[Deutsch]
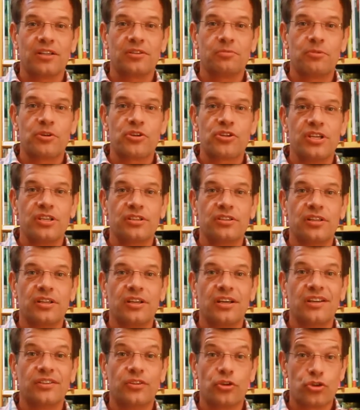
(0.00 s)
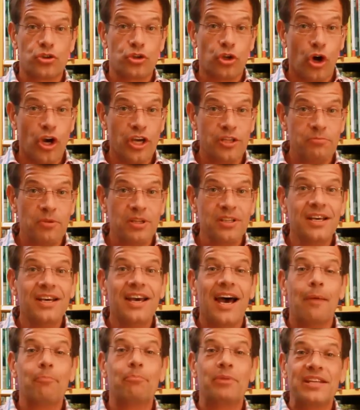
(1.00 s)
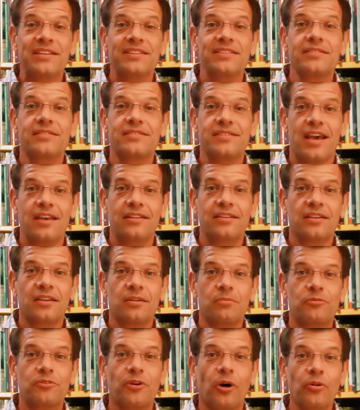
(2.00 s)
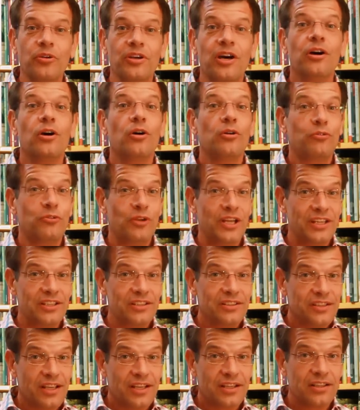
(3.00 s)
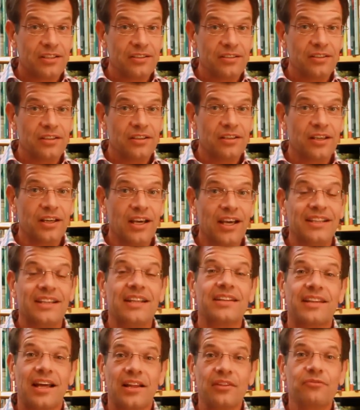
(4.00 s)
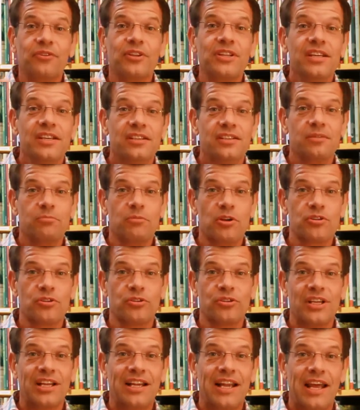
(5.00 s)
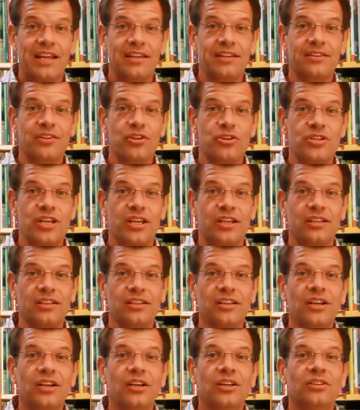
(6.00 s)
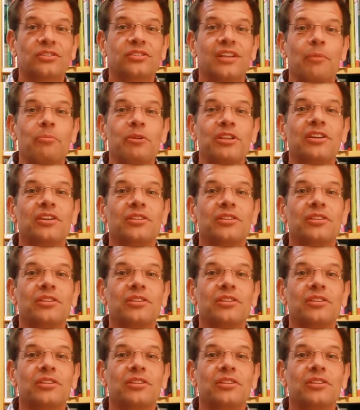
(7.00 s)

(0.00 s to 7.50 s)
besteht. Das streut man am besten zeitig im Frühjahr flächendeckend denn dann vernichtet man schon die kleinen Schnecken und damit